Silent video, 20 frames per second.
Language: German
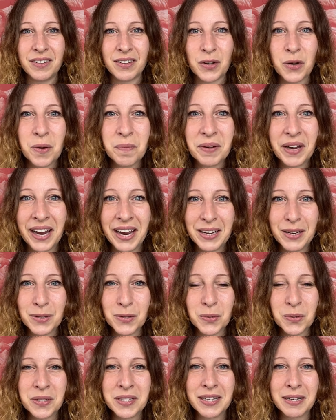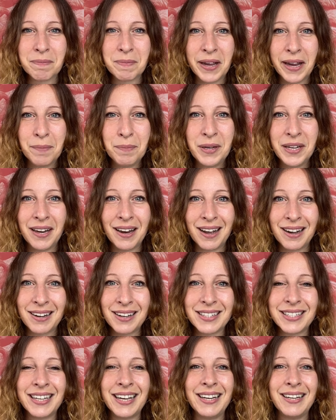komm gerne zu unserem Happy Lager
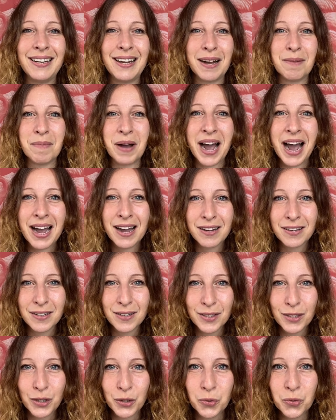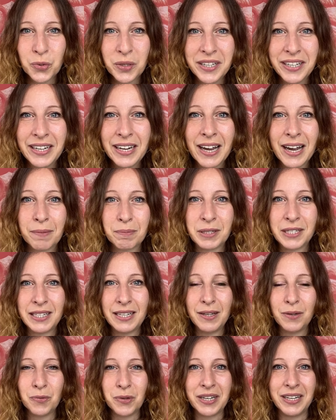Sale am 8. Juni ab
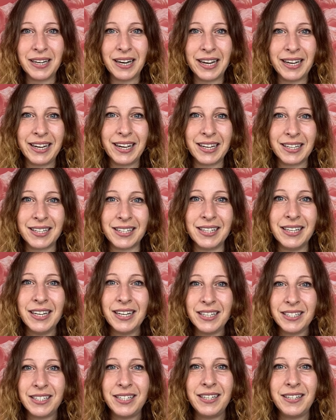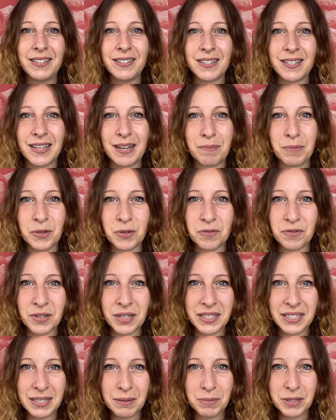10 Uhr in Leingarten. Tickets ab
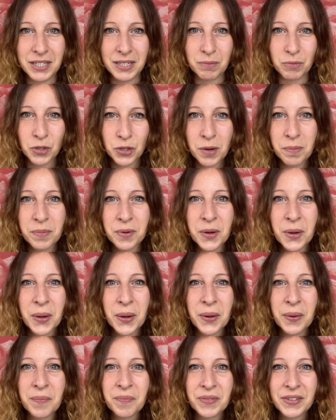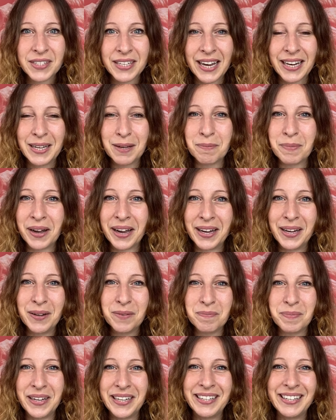sofort es hier im Shop. Sei dabei,
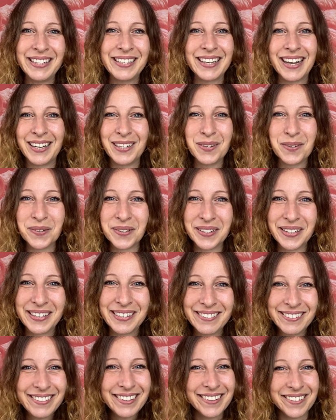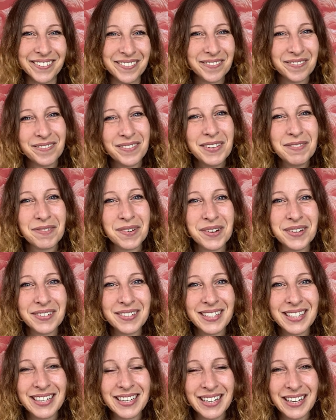melde dich an und ja, wir freuen
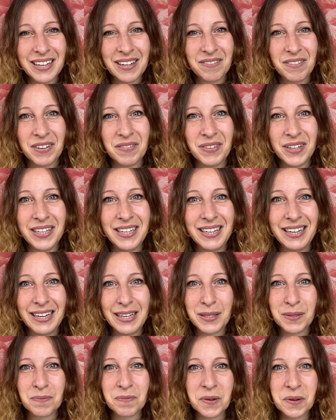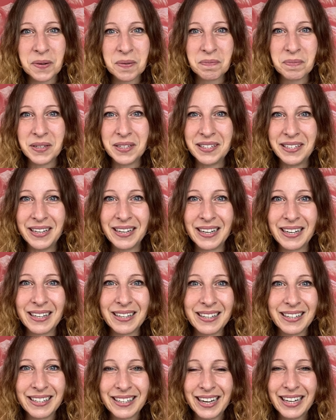uns, wenn wir die nächsten Wochen mit
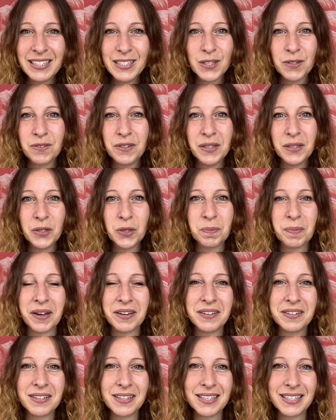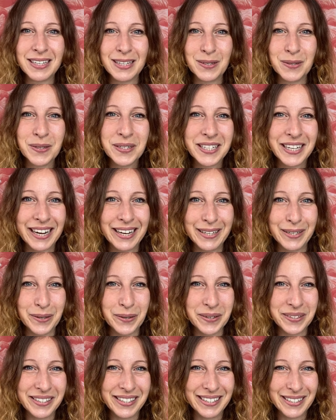dir ganz viel Spannendes hier noch teilen
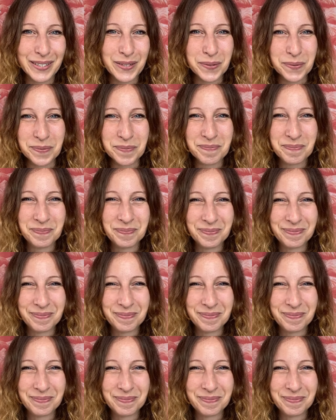können dazu.